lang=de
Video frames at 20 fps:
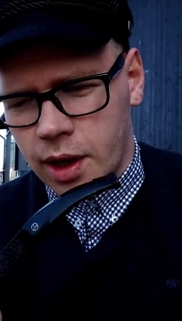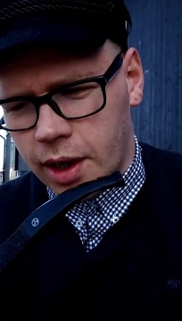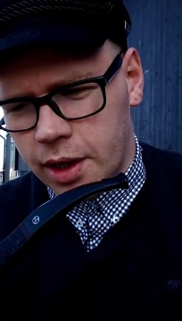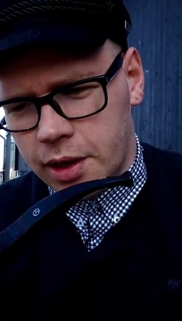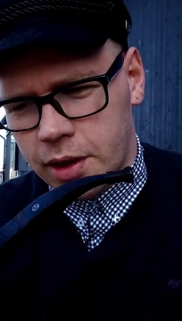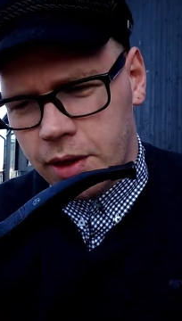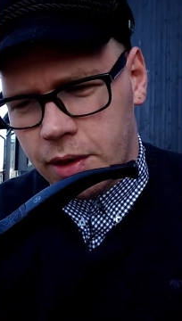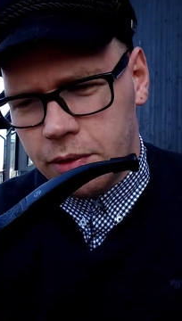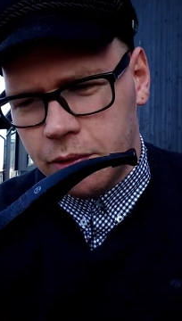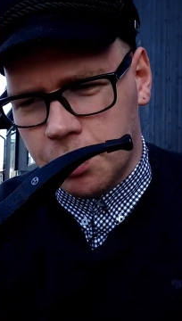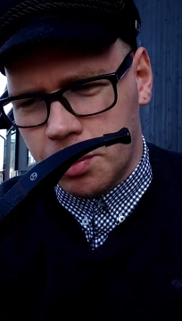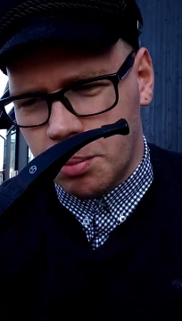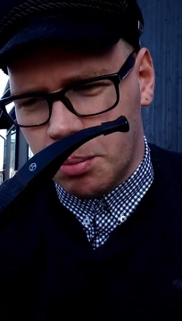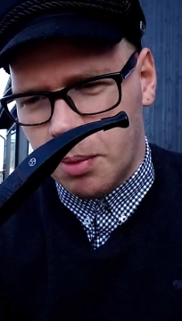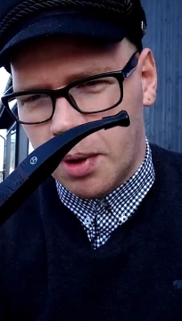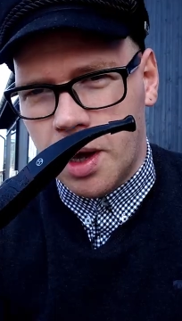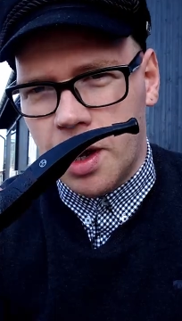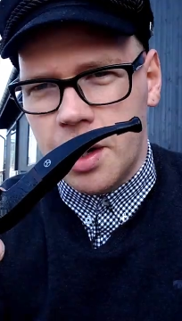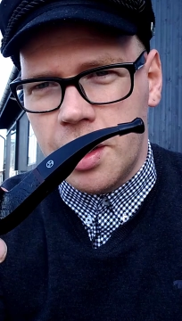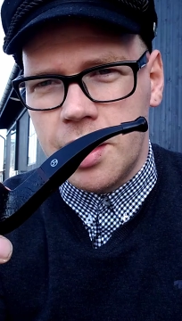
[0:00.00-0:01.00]
Eine für
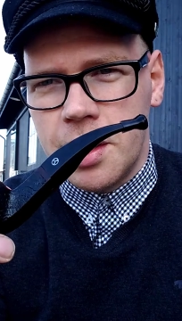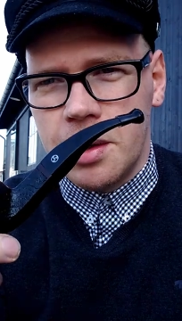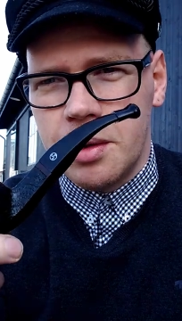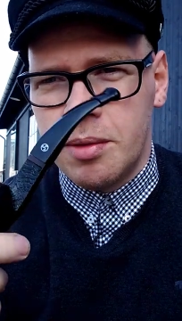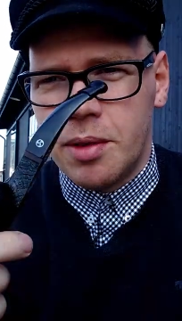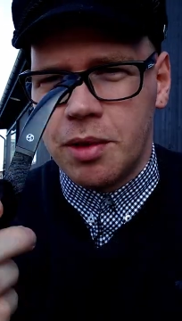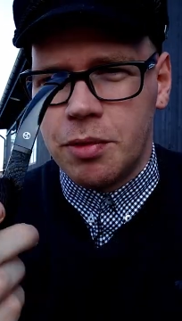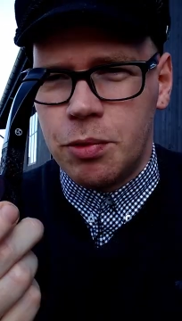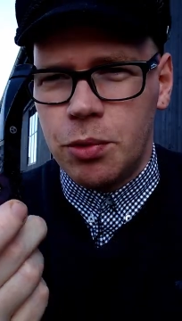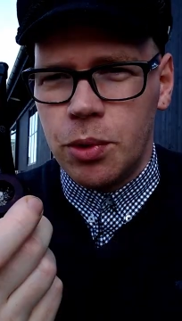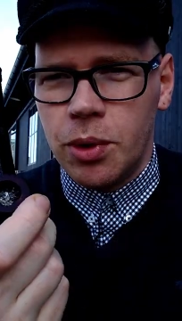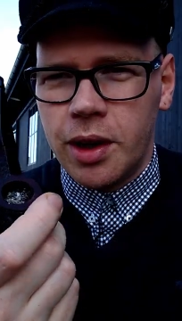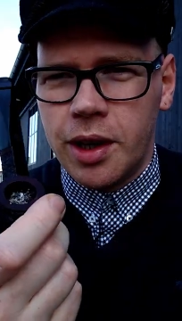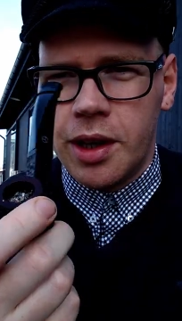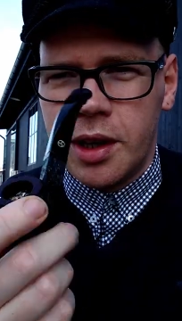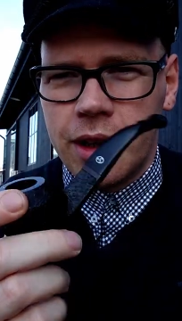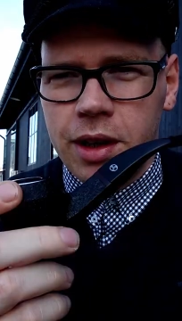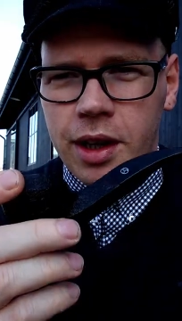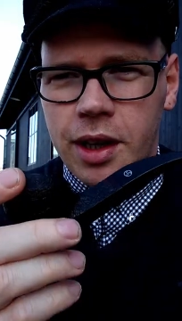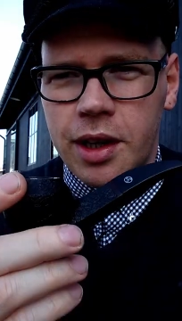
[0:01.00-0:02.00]
mein
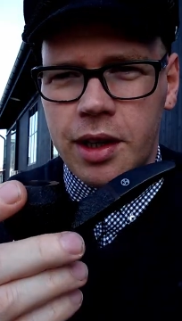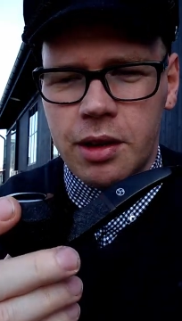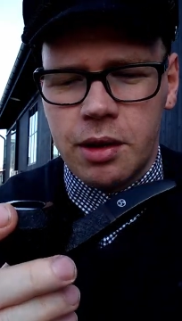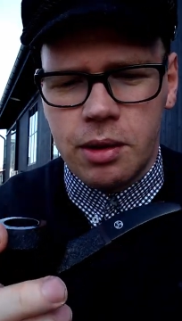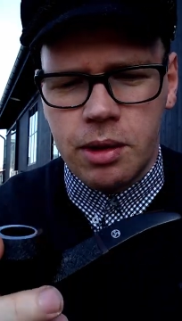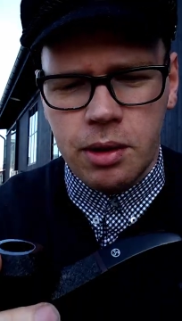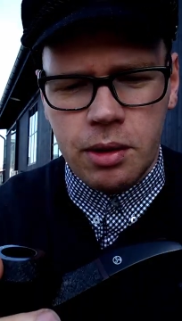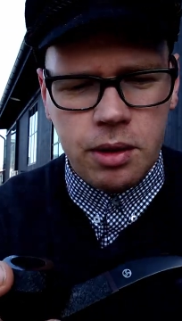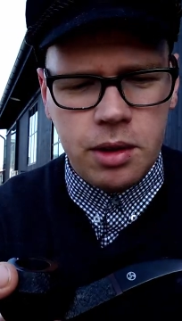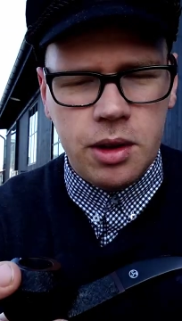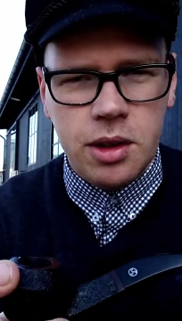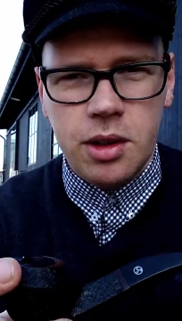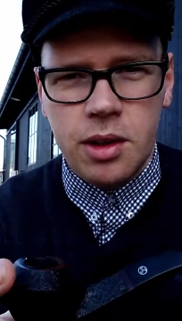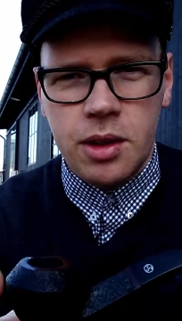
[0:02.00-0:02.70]
Dafürhalten eine